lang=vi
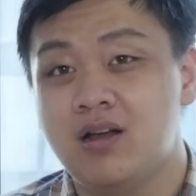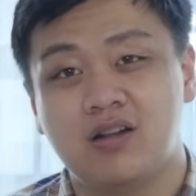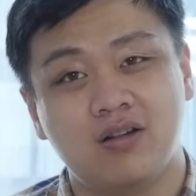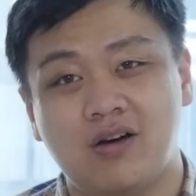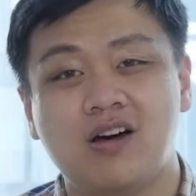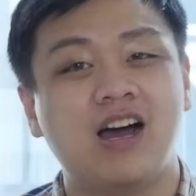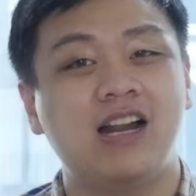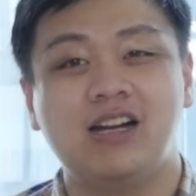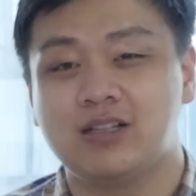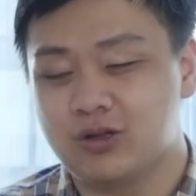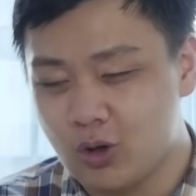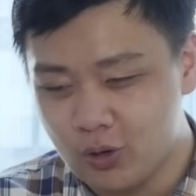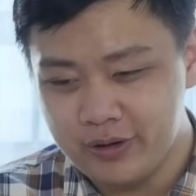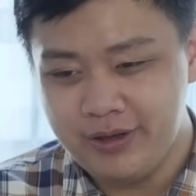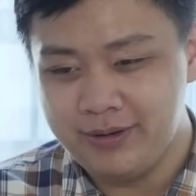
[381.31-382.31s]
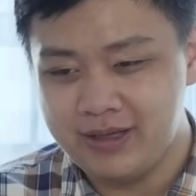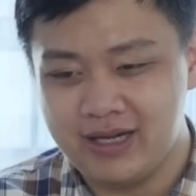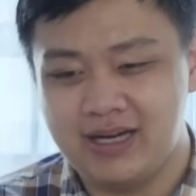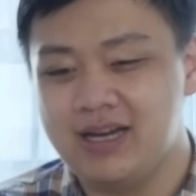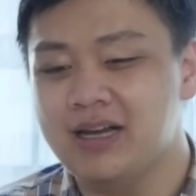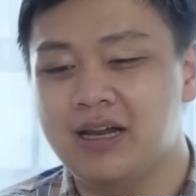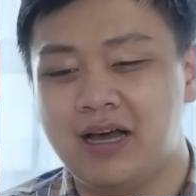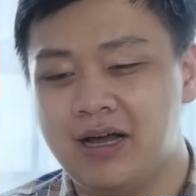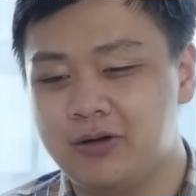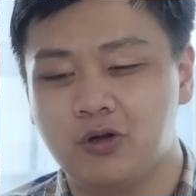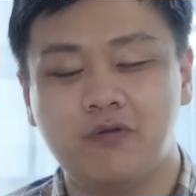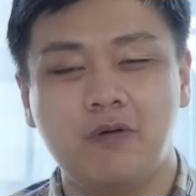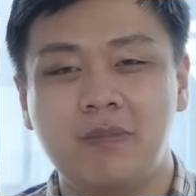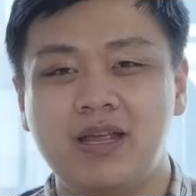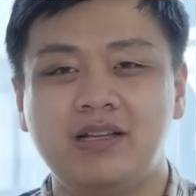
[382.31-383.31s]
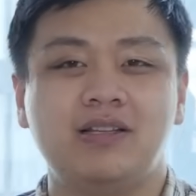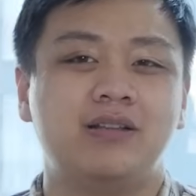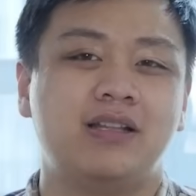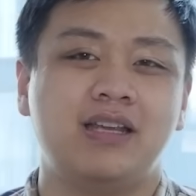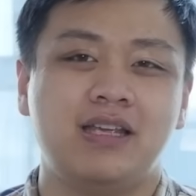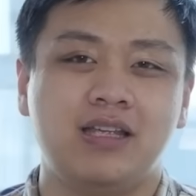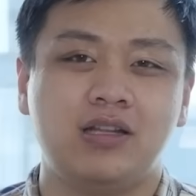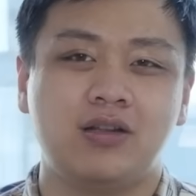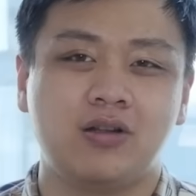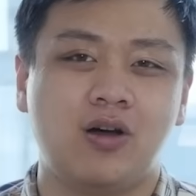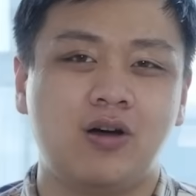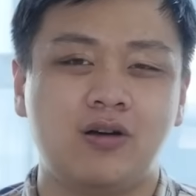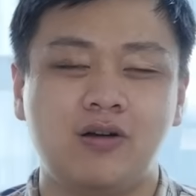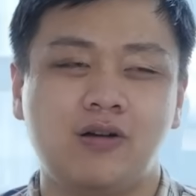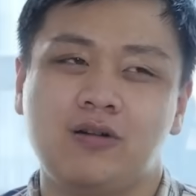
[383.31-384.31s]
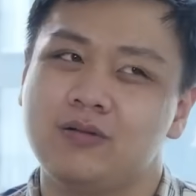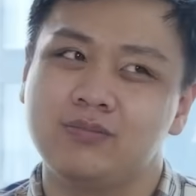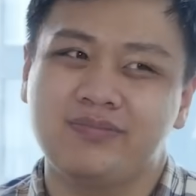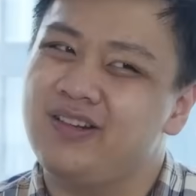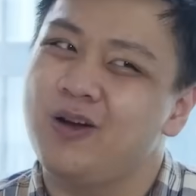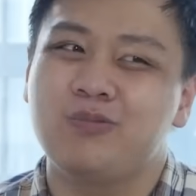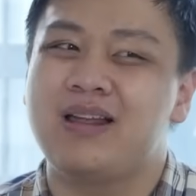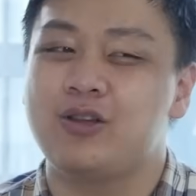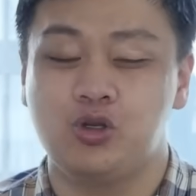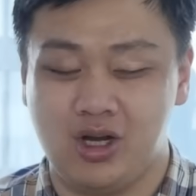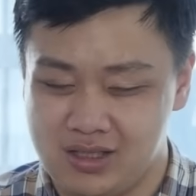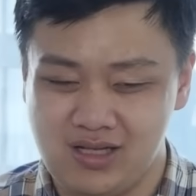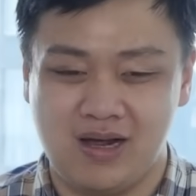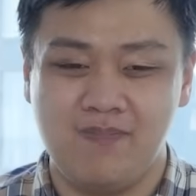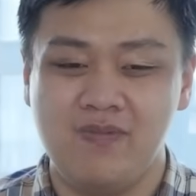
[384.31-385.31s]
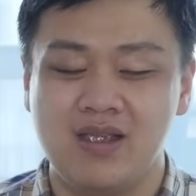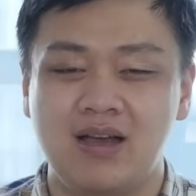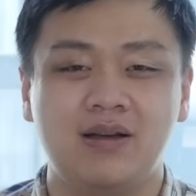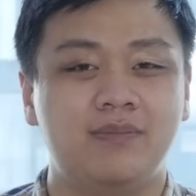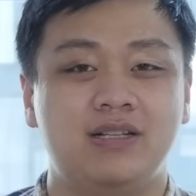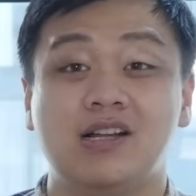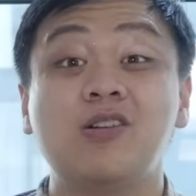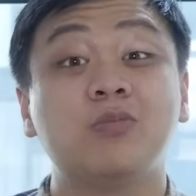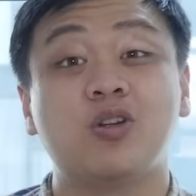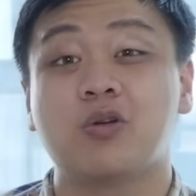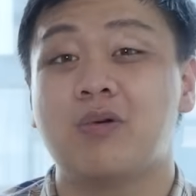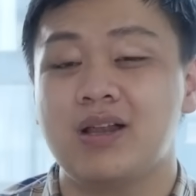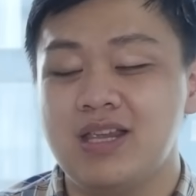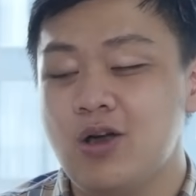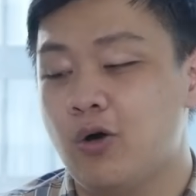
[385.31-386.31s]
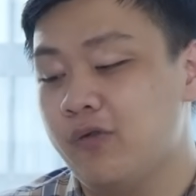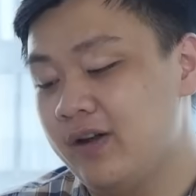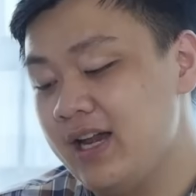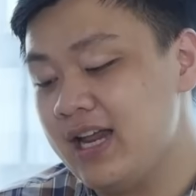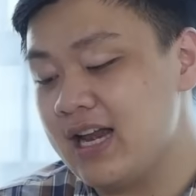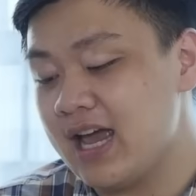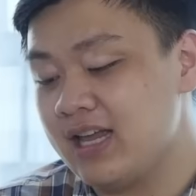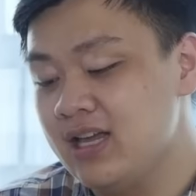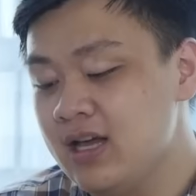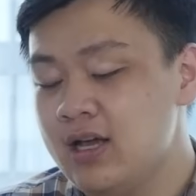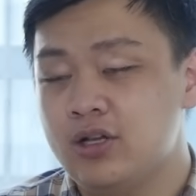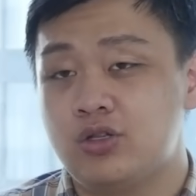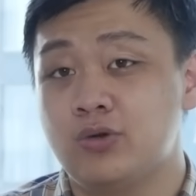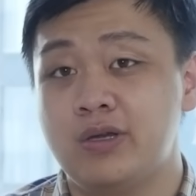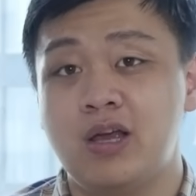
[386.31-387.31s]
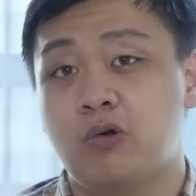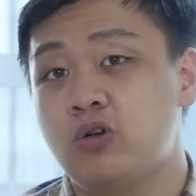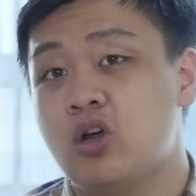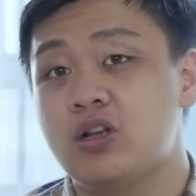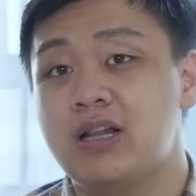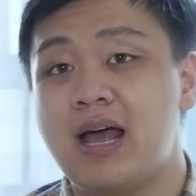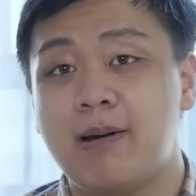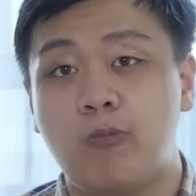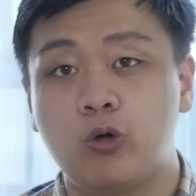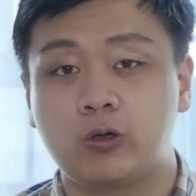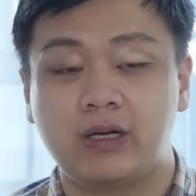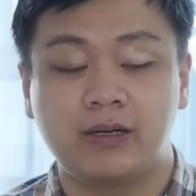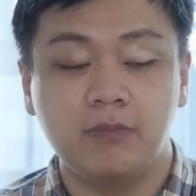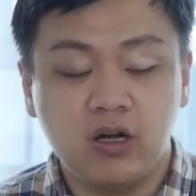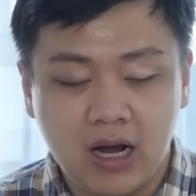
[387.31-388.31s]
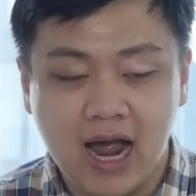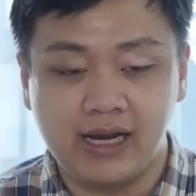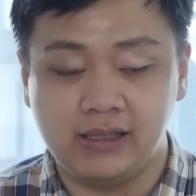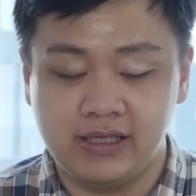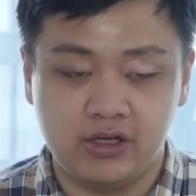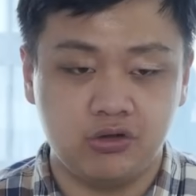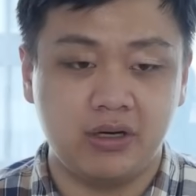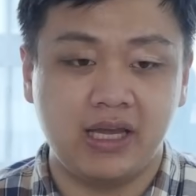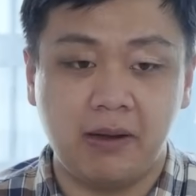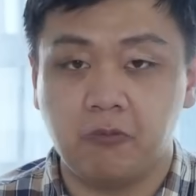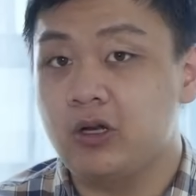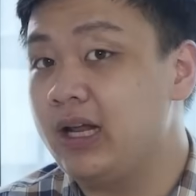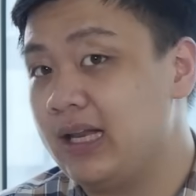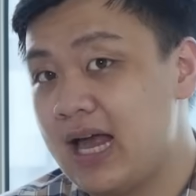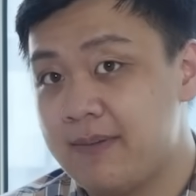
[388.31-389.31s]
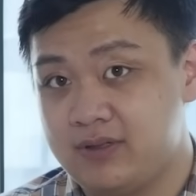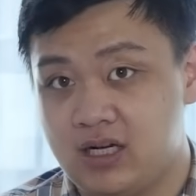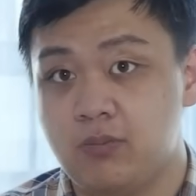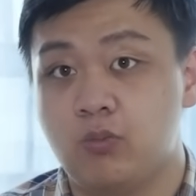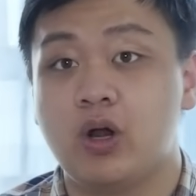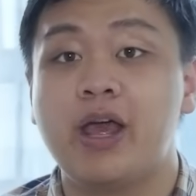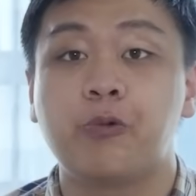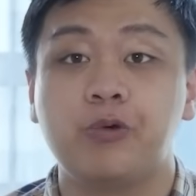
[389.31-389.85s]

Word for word: Nó khá là tối, thế nên là đối với mình thì nó không đạt chuẩn lắm. Mình sẽ không nói quá nhiều vấn đề này. Chủ yếu nó là một bức ảnh để cho anh em có thể làm ra được một hệ